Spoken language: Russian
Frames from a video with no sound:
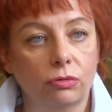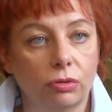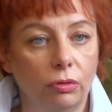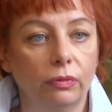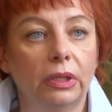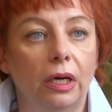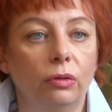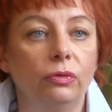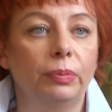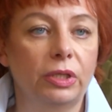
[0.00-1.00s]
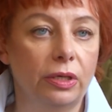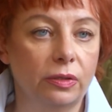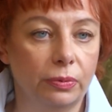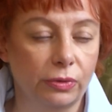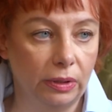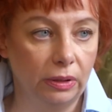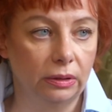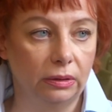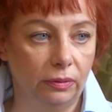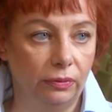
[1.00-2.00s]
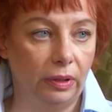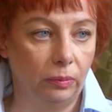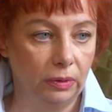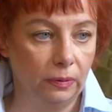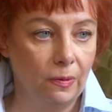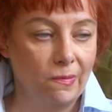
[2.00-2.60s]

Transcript: У церковных хоров по части просто нет этого времени.